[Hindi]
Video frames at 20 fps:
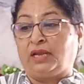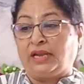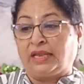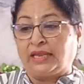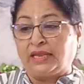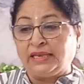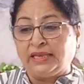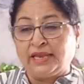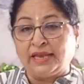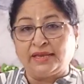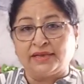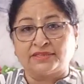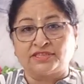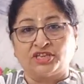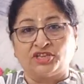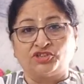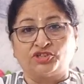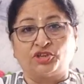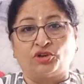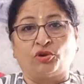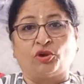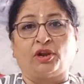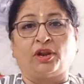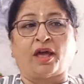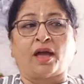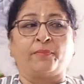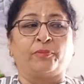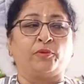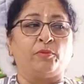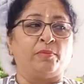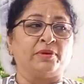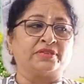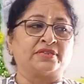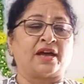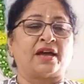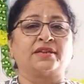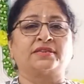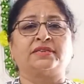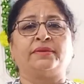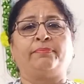लेकिन ये असेंशियल ऑयल आपको
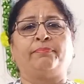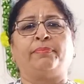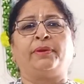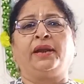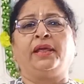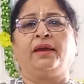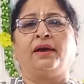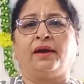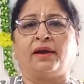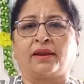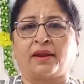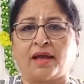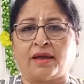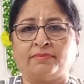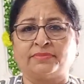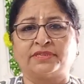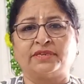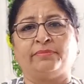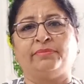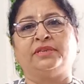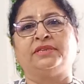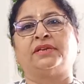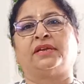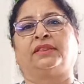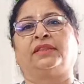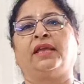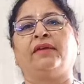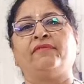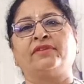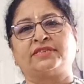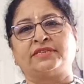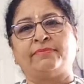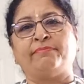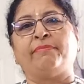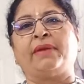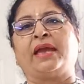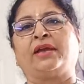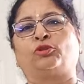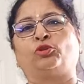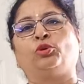बाजार से बड़े आराम से मिल जाते हैं वैसे
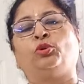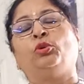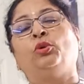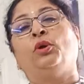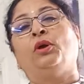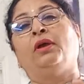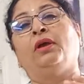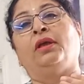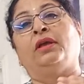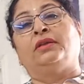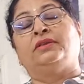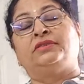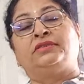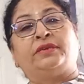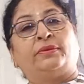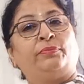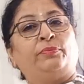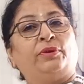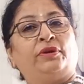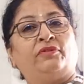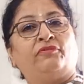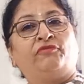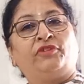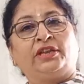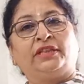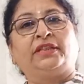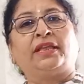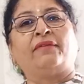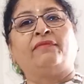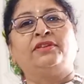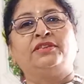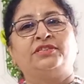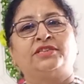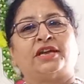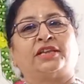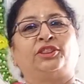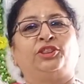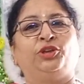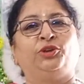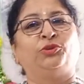मैं तो जब वृंदावन
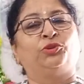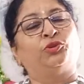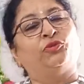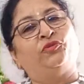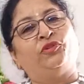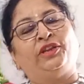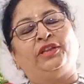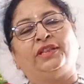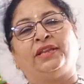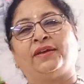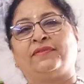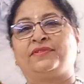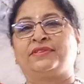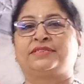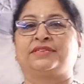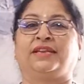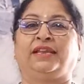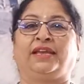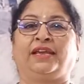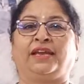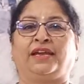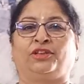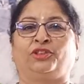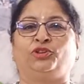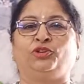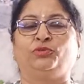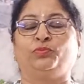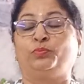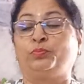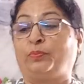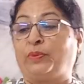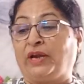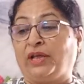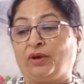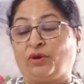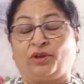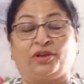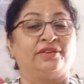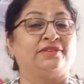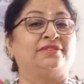जाती हूँ तो वृंदावन से लेके आती हूँ
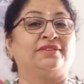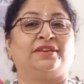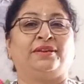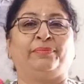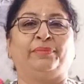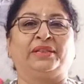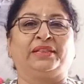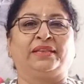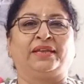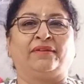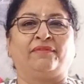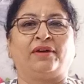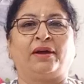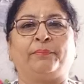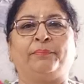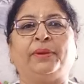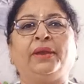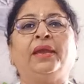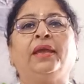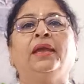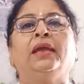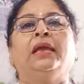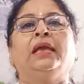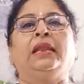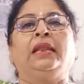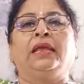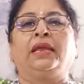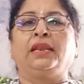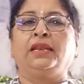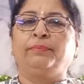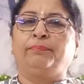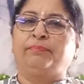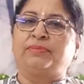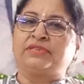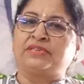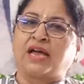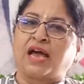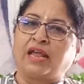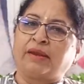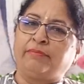बड़े ओरिजिनल मिलते हैं वहाँ पे लेकिन
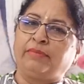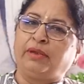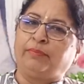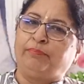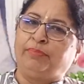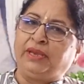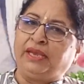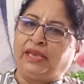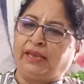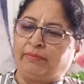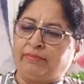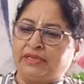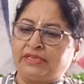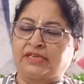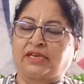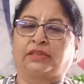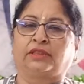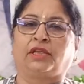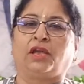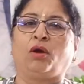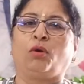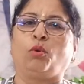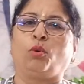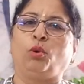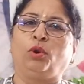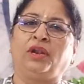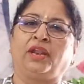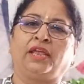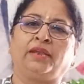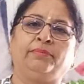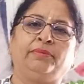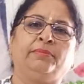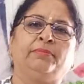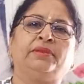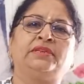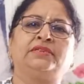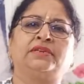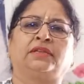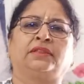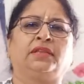बाजार में भी ये मिल जाते हैं ऑनलाइन भी
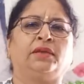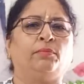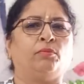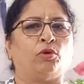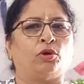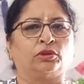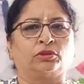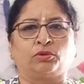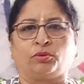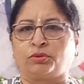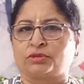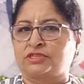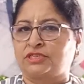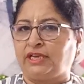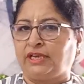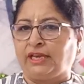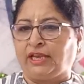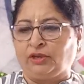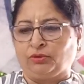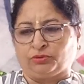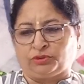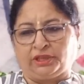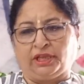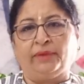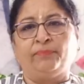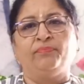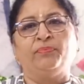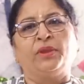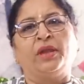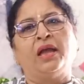मिल जाते हैं बहुत कॉस्टली नहीं होते